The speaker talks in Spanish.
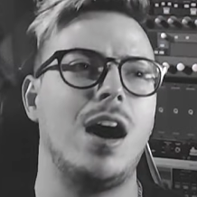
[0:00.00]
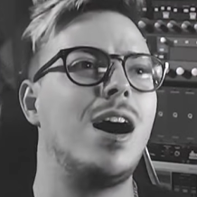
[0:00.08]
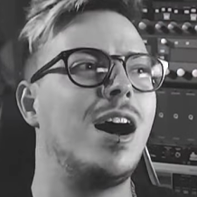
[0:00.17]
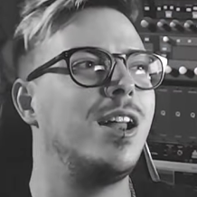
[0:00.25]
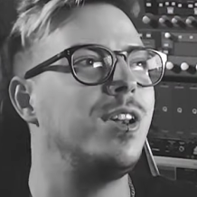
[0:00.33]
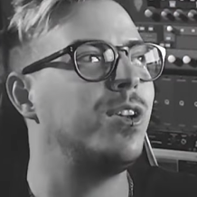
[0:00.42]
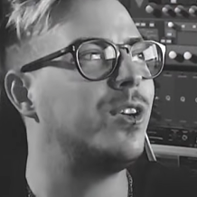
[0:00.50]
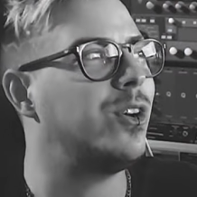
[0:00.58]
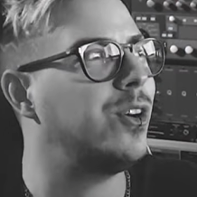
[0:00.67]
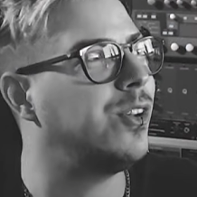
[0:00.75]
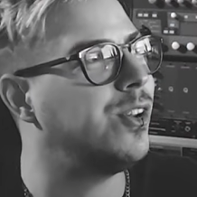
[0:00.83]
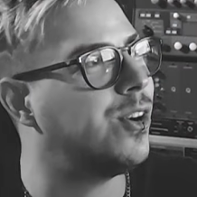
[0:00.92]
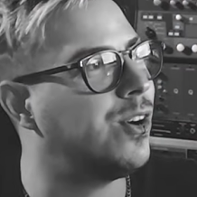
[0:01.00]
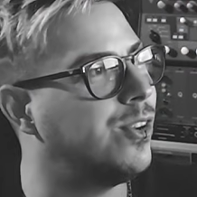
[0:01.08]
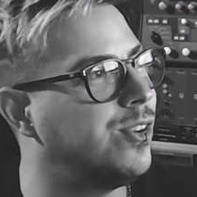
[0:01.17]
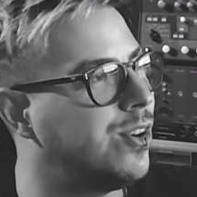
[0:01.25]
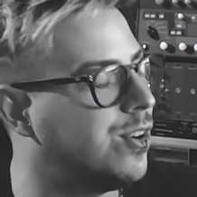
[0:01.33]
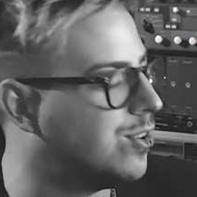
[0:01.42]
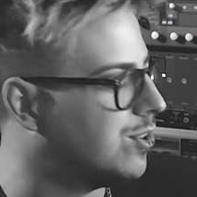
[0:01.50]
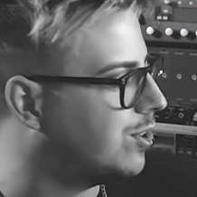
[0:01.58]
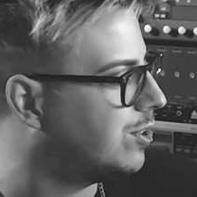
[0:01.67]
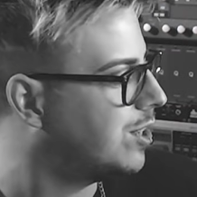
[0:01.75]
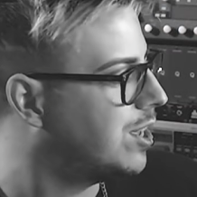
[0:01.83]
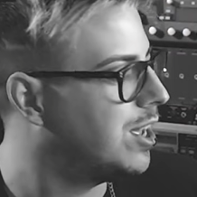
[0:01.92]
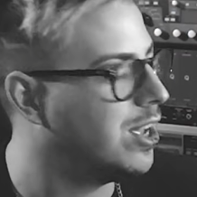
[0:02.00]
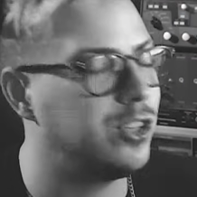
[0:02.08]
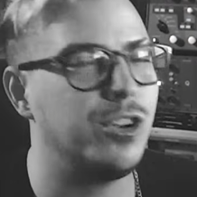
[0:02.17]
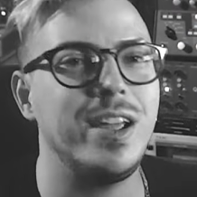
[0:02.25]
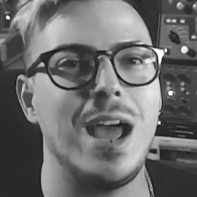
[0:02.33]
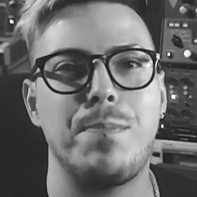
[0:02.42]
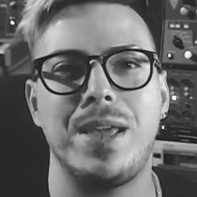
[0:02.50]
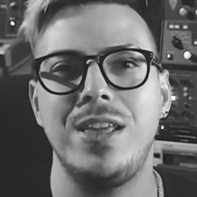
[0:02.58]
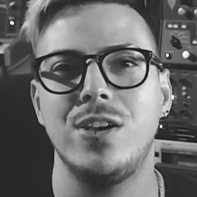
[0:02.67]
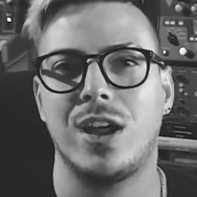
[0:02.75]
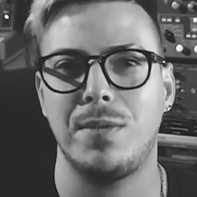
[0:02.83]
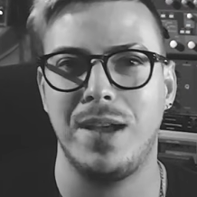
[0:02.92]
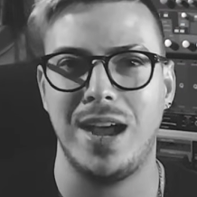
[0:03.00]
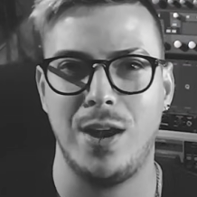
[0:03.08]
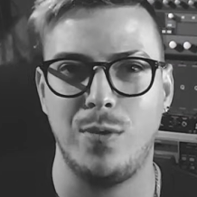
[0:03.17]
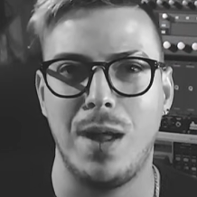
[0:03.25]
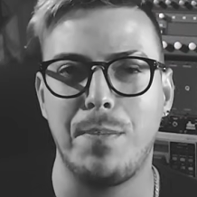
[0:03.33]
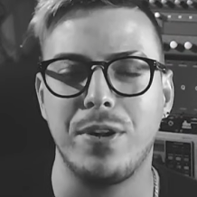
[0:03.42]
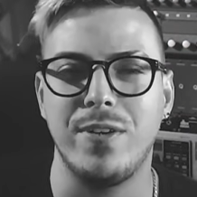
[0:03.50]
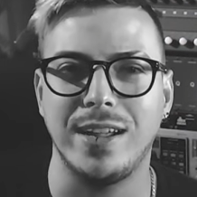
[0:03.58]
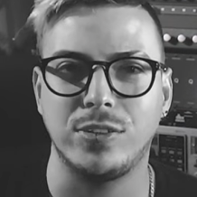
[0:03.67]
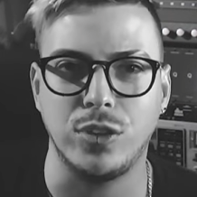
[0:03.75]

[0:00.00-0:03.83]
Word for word: Ah, no, no, no. Yo había pedido que me hagan una prueba de